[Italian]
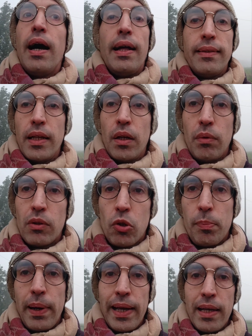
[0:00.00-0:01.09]
andare in un altro
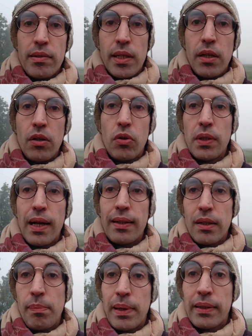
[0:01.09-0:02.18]
paese o
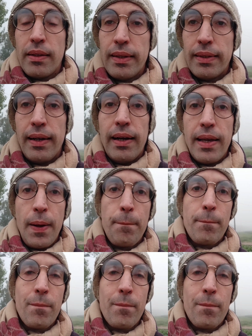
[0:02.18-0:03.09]
dall'altra parte dell'Italia.